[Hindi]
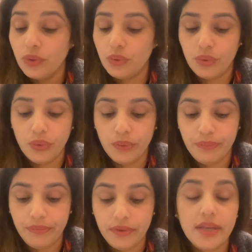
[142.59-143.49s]
तो
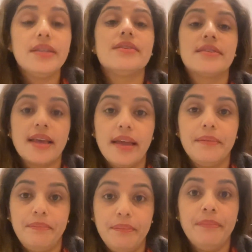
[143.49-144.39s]
ये चीज़ खैर
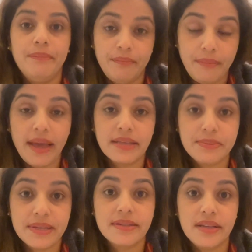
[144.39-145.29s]
मैं
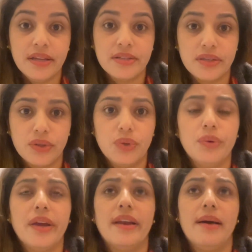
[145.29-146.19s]
एक्सप्रेस नहीं कर सकती हूँ
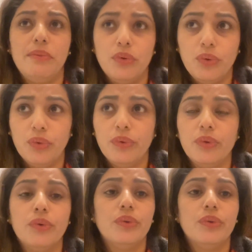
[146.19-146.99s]
खैर आप लोगों को